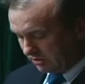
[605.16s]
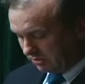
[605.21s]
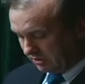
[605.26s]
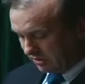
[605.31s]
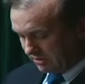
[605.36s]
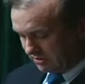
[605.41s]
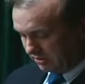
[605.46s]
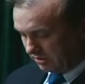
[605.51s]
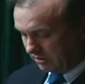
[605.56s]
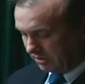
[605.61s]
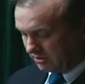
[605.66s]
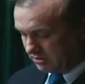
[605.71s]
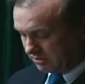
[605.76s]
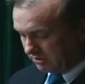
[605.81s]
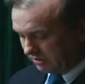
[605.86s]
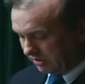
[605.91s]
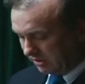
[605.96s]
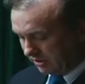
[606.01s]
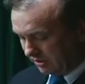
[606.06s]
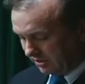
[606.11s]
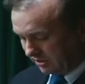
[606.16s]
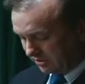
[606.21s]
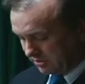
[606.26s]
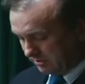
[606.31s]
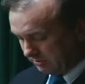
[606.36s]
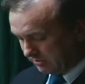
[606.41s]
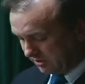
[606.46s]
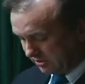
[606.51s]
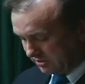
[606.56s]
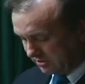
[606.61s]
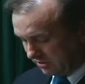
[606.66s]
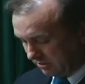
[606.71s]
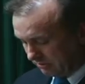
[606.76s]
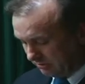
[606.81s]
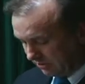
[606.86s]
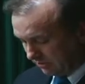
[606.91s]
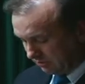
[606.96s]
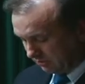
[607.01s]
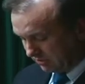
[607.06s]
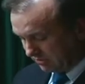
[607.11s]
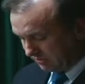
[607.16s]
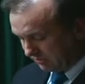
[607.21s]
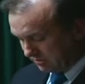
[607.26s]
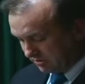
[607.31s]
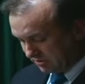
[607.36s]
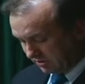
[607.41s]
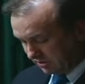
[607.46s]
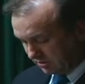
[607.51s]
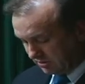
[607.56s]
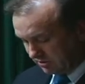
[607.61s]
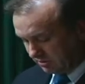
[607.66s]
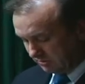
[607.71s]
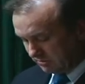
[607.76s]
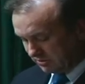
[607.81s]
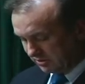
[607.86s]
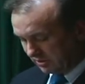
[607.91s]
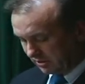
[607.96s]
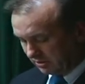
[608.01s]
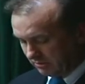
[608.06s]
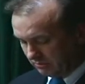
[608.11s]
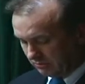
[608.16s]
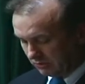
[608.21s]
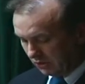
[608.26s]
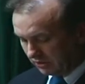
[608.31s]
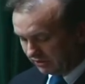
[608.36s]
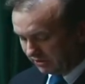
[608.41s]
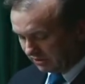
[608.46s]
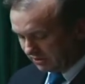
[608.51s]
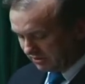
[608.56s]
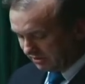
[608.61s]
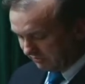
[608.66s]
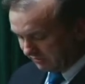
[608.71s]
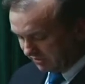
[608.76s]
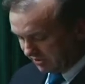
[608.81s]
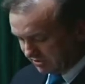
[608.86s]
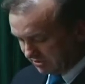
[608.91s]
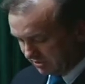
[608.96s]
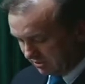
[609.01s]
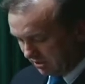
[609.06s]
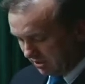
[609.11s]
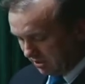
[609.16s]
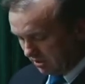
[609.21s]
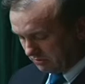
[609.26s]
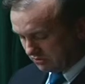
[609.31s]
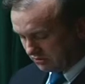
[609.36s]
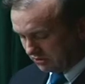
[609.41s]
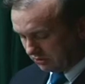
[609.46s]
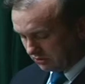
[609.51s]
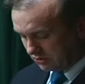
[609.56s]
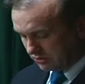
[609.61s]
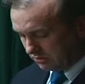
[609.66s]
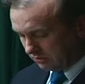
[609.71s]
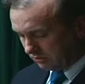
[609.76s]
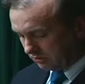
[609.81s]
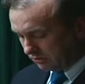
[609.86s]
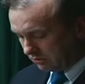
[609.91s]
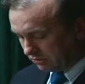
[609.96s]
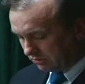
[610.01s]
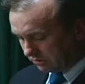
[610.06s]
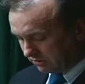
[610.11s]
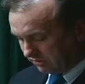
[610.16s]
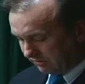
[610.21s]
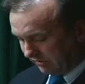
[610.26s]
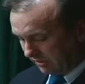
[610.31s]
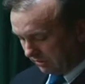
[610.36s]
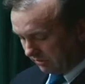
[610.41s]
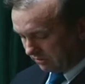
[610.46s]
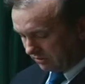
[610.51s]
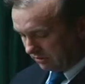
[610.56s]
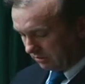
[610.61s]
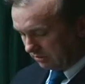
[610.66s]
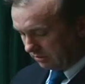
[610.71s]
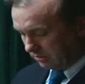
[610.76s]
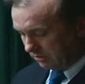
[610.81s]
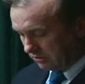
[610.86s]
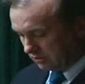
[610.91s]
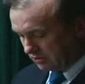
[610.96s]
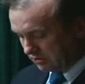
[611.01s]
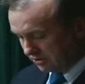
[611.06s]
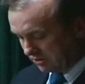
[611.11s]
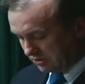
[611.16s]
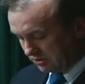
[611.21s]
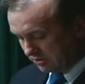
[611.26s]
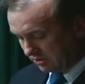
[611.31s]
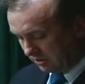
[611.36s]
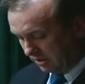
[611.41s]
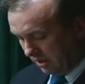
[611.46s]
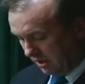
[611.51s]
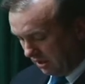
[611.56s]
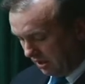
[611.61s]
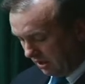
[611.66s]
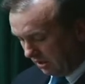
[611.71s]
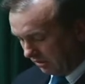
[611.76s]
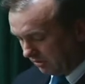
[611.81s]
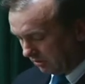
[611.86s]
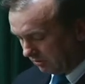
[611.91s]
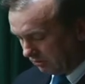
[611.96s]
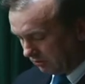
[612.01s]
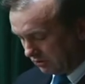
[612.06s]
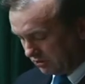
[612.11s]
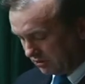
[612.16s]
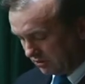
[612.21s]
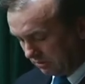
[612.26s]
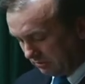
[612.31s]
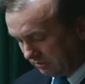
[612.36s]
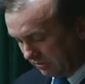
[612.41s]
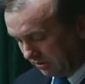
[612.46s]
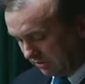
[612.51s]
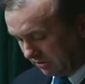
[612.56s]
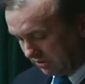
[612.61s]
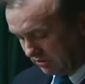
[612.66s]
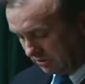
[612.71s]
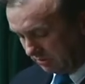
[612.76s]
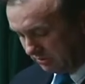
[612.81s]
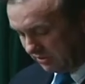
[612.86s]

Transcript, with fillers: oraz irracjonalna akceptacja mitu i związany z tym stan błogiej niewiedzy przynoszą krótkotrwałe tylko korzyści, a na dłuższą metę są